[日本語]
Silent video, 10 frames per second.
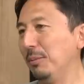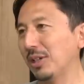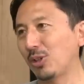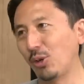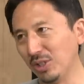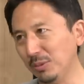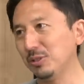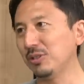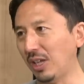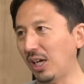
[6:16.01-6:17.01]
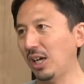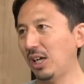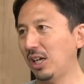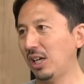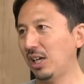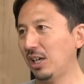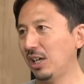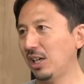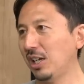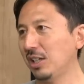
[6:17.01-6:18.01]
あ、ドリブルが
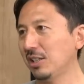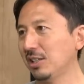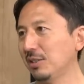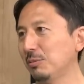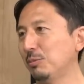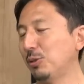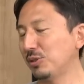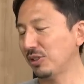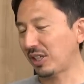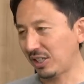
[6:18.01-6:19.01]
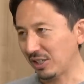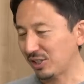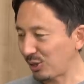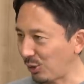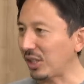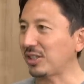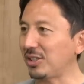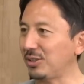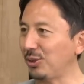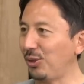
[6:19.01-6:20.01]
僕の中ですごかった
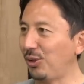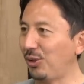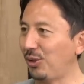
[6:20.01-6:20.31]
んですよ。う